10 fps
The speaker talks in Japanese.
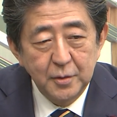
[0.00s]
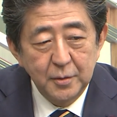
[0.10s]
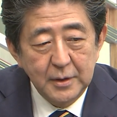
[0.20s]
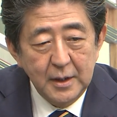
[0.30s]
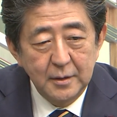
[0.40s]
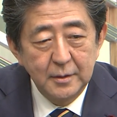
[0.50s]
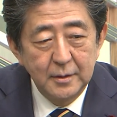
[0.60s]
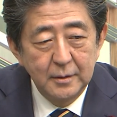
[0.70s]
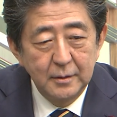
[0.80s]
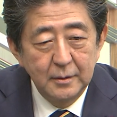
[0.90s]
重される
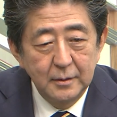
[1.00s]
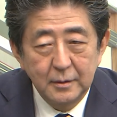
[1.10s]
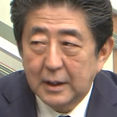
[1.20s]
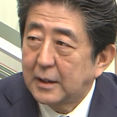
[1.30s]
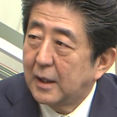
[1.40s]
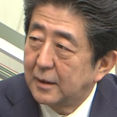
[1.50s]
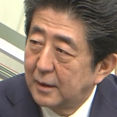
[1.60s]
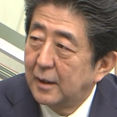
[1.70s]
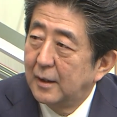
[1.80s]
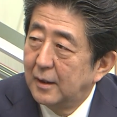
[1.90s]
方な
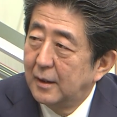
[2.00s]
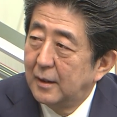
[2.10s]
んで、